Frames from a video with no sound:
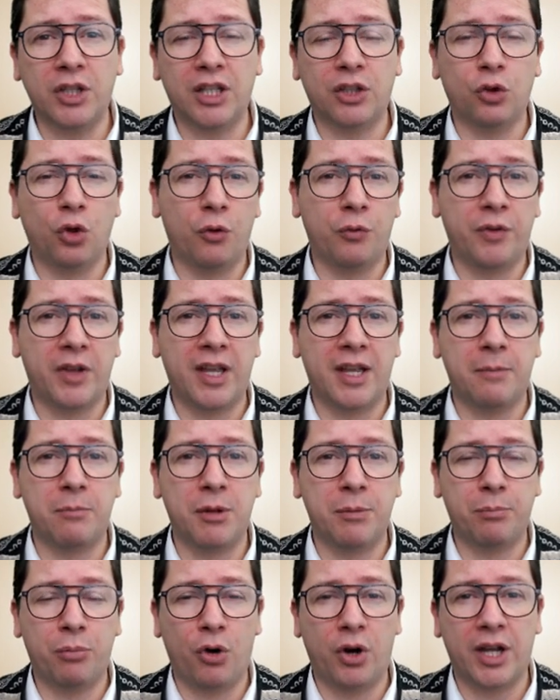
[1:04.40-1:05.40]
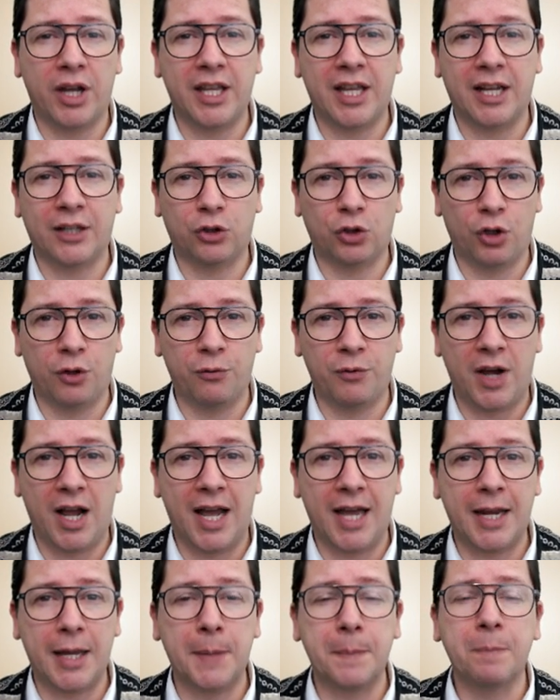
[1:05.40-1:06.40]
dove mi puoi
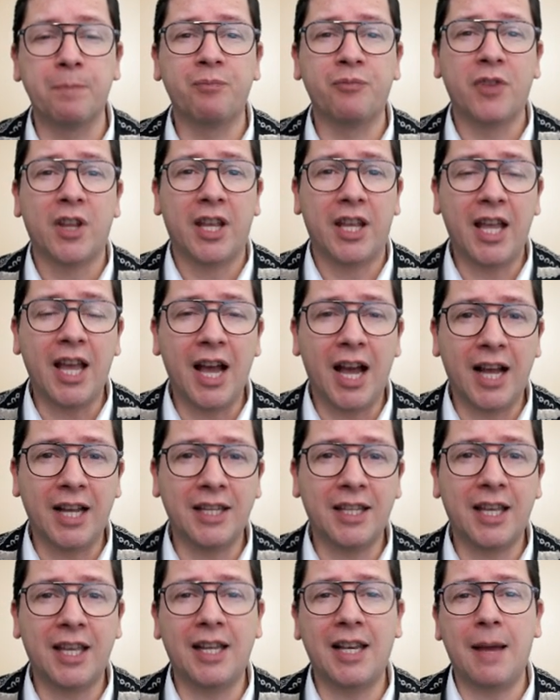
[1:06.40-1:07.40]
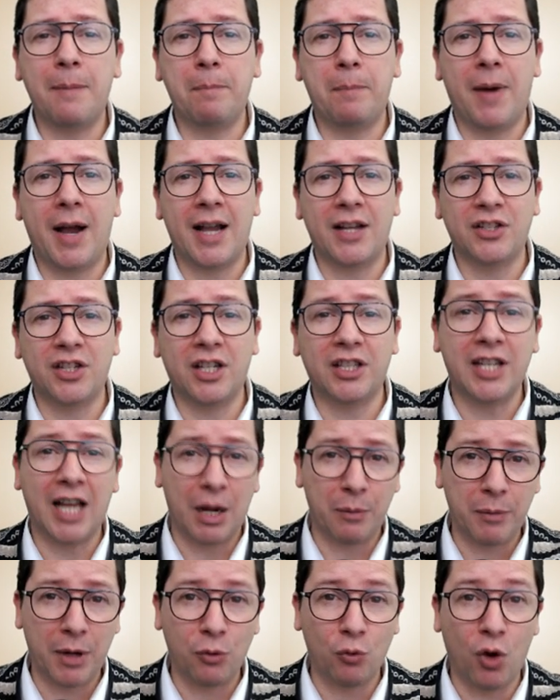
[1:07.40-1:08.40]
trovare e anche la pagina di
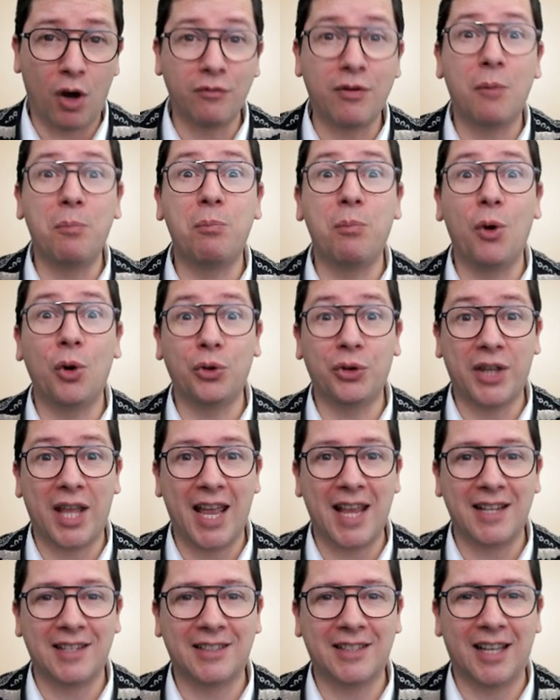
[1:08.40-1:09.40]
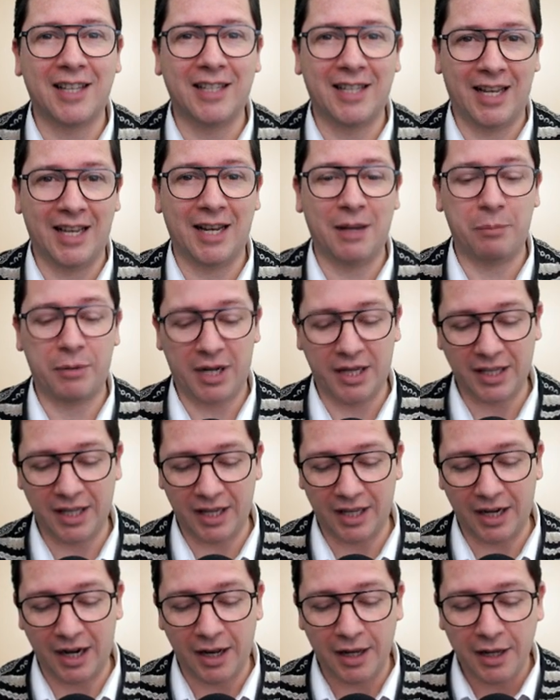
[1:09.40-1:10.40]
Alba Nuova Potenza nella
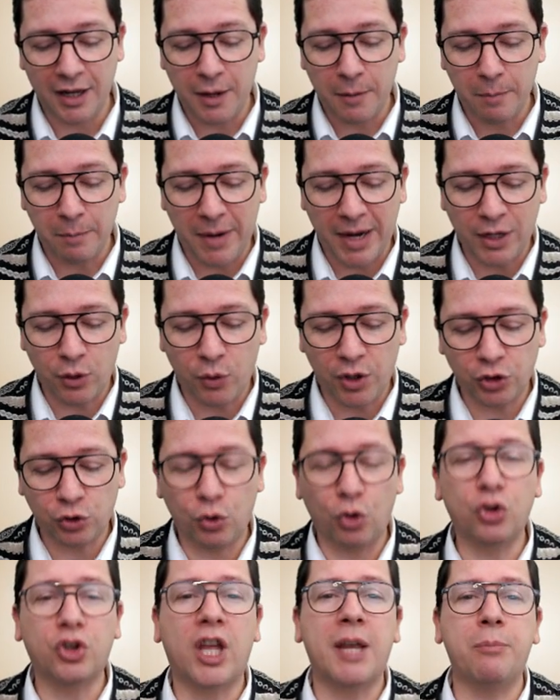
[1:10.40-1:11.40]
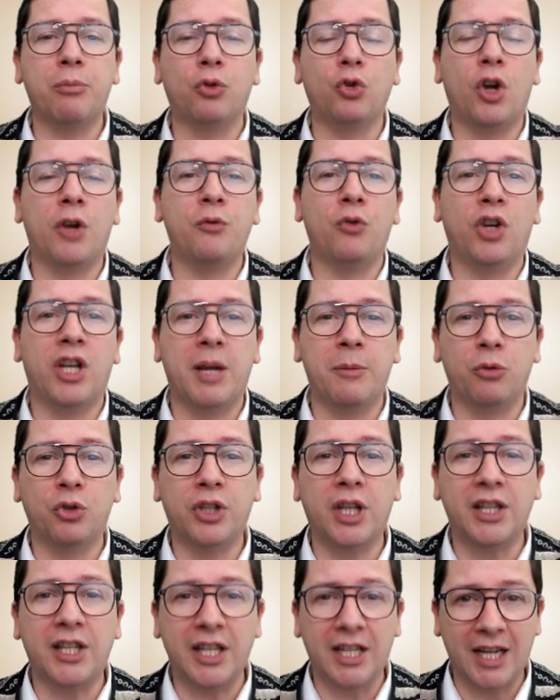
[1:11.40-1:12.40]
preghiera. Ma in questo tempo noi vogliamo
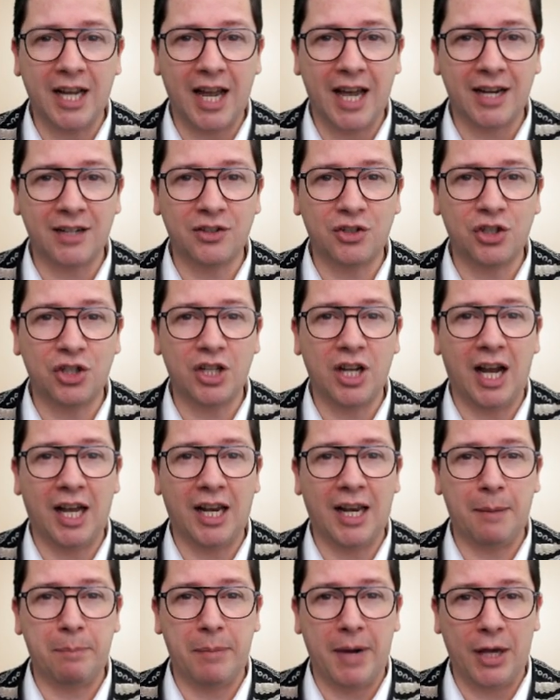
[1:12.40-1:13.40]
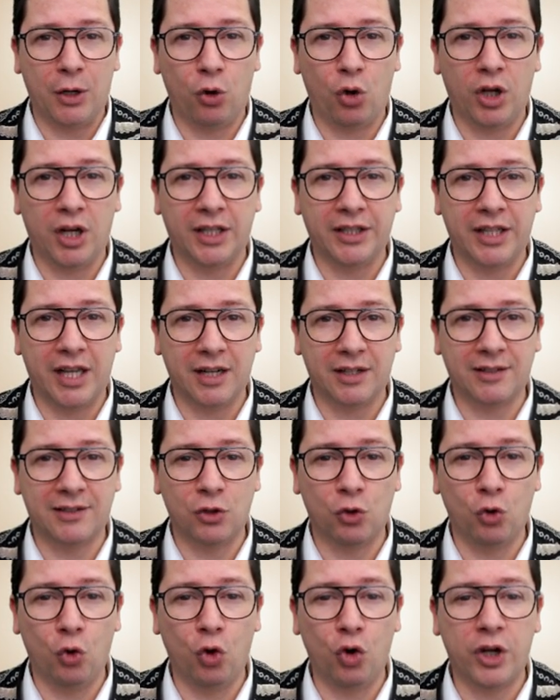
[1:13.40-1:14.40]
dedicarci alla parola del
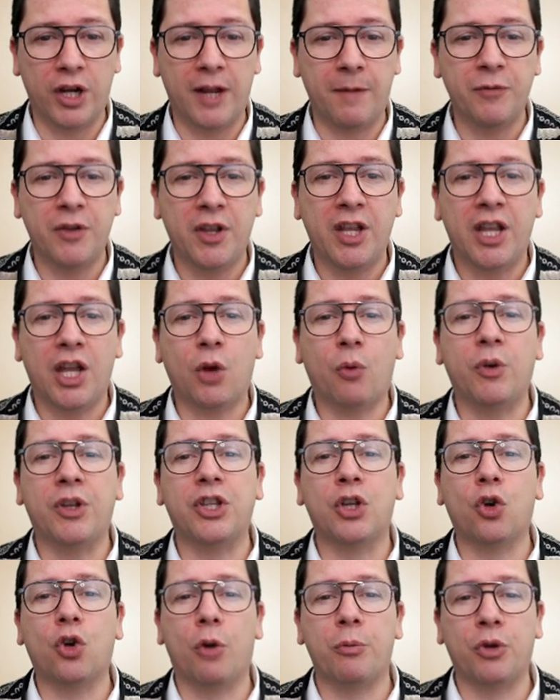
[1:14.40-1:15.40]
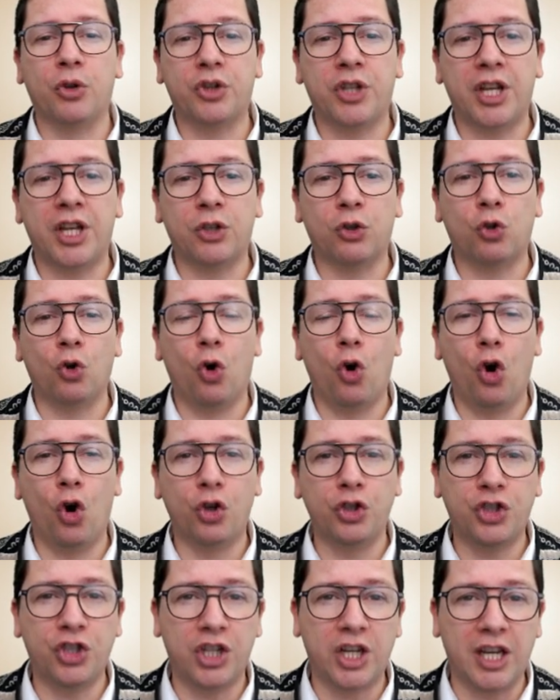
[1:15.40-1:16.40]
Signore e quindi come ho detto
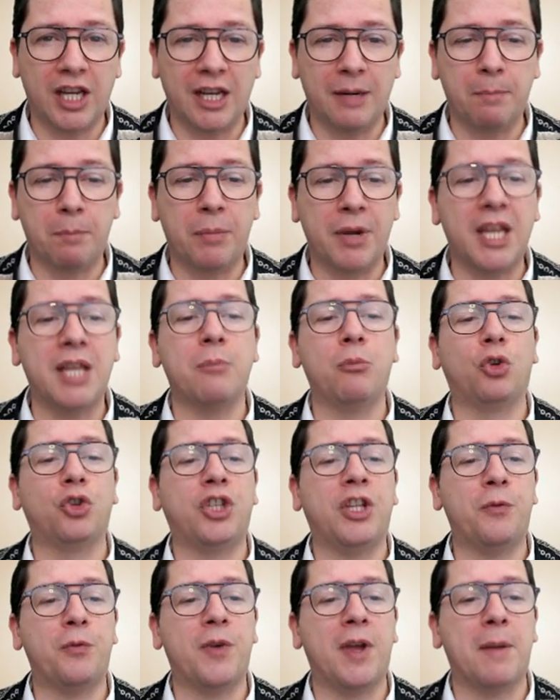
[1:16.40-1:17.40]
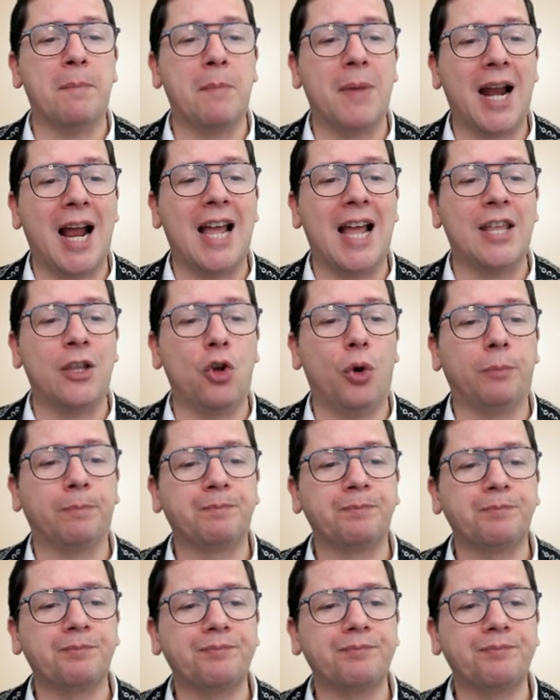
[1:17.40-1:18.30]
oggi il primo di febbraio